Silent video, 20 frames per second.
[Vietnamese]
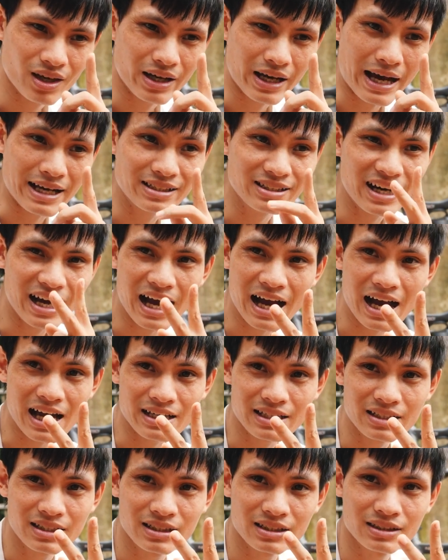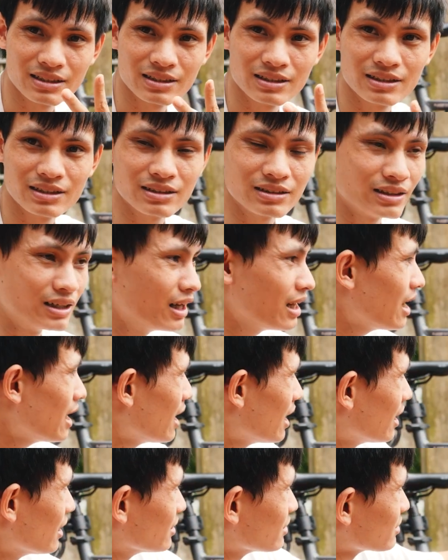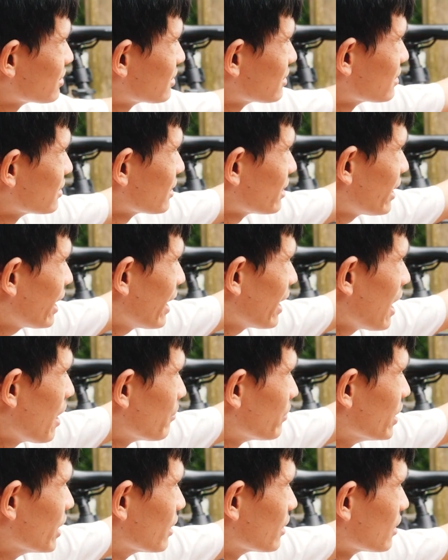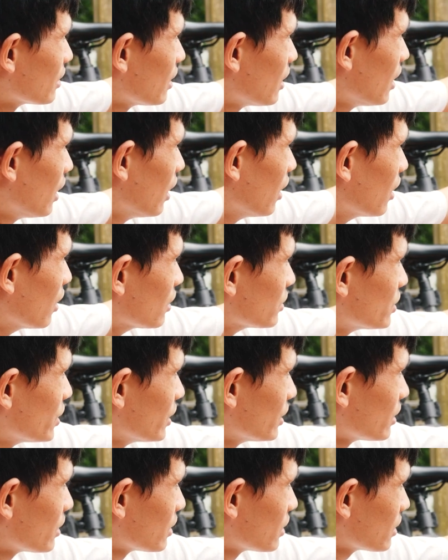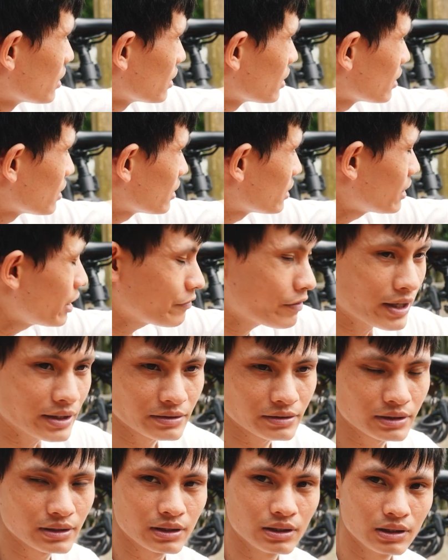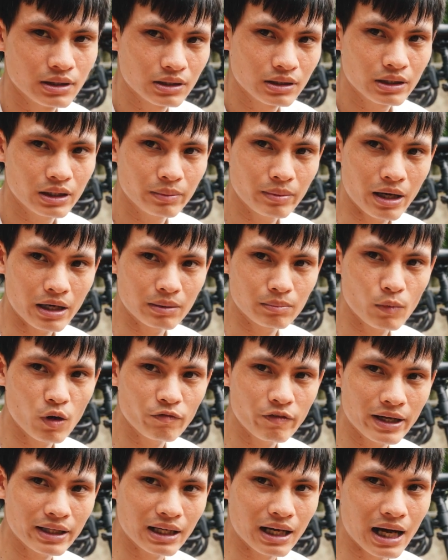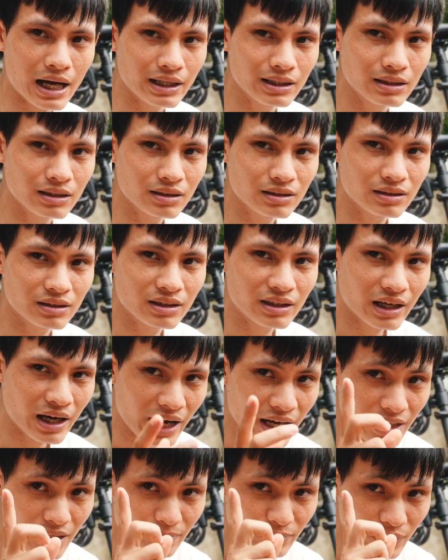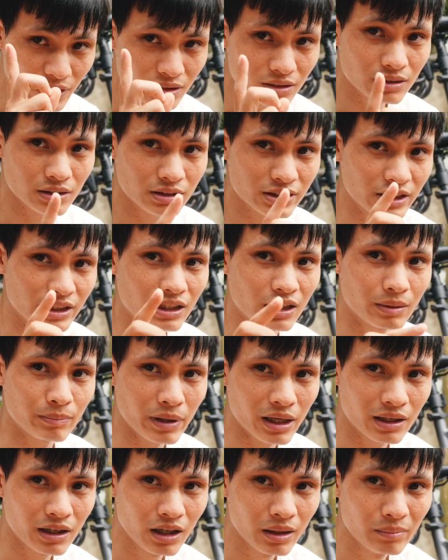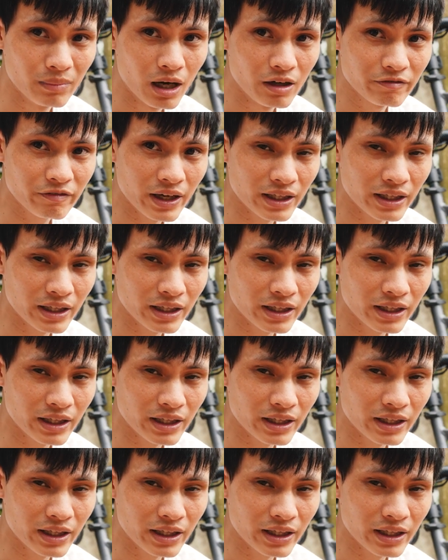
cái thứ hai đấy là cái cảm biến ờ, ở trên tay phanh khi bạn bóp phanh cái ngay lập tức chỉ cần bạn hơi mớm